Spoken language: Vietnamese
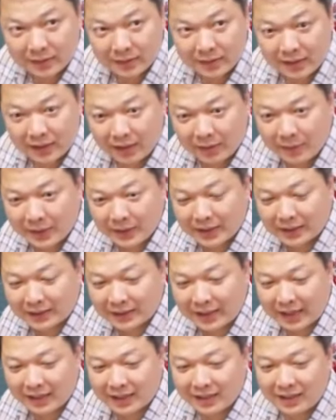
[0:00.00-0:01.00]
thì bây giờ
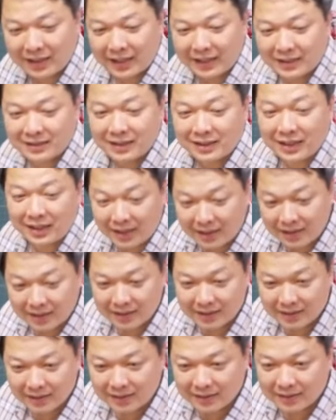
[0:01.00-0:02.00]
ta đưa lên giữa
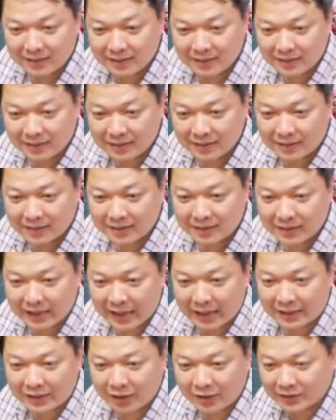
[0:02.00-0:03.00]

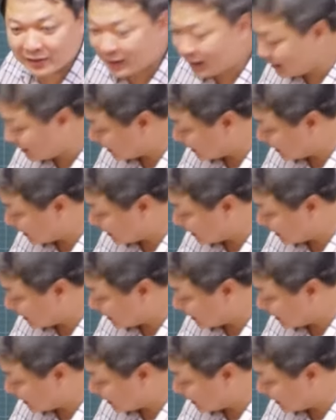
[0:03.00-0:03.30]
để cho giữa